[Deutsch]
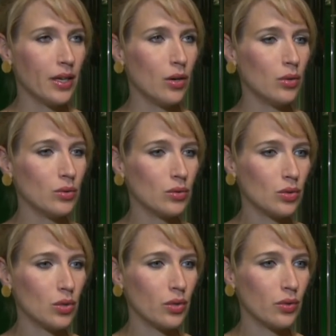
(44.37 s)

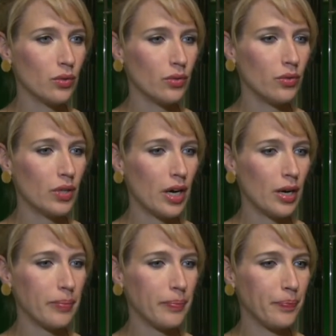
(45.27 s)
Und wir
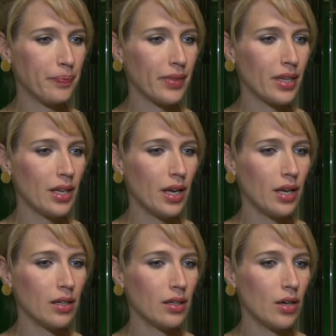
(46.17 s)
haben äh,
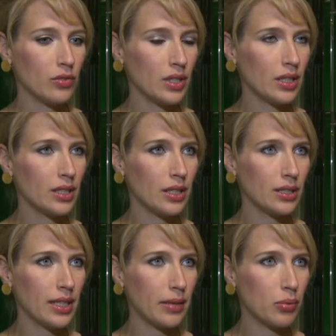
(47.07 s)
auf den richtigen
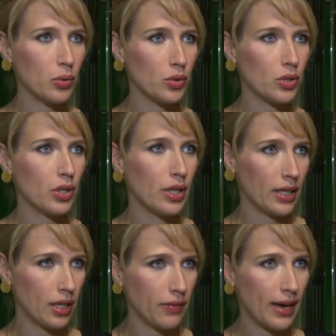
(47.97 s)
Zeitpunkt
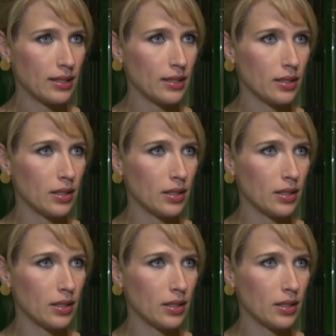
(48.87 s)
gewartet.